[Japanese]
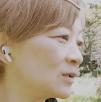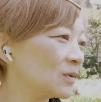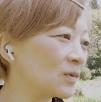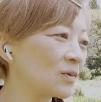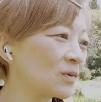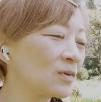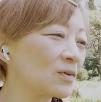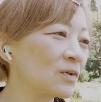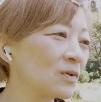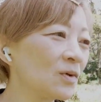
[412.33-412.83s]
そう
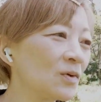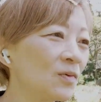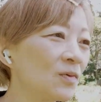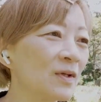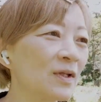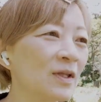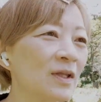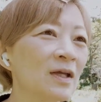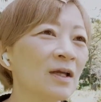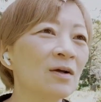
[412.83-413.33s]
今日
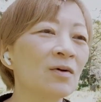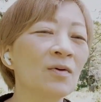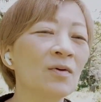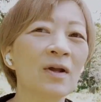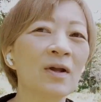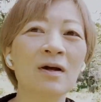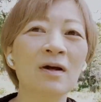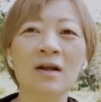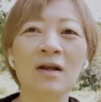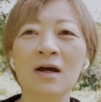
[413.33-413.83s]
はねこ
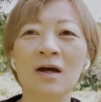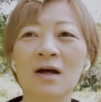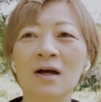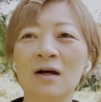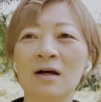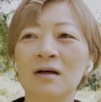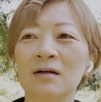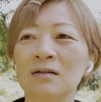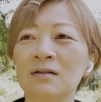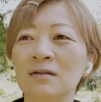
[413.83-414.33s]
れか
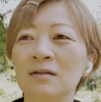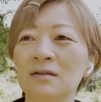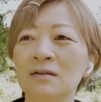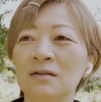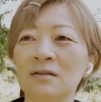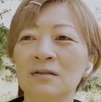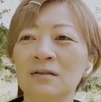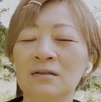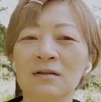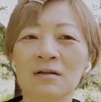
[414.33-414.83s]
ら
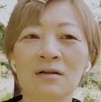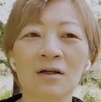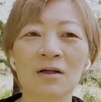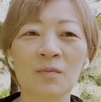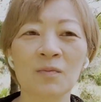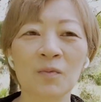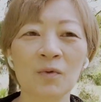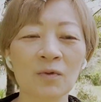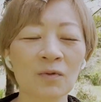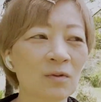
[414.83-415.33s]
なんか
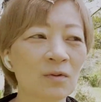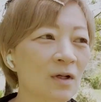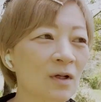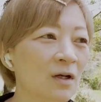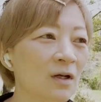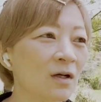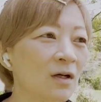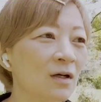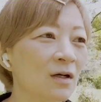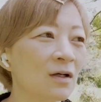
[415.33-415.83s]
妹
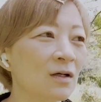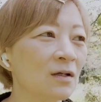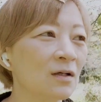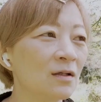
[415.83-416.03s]
が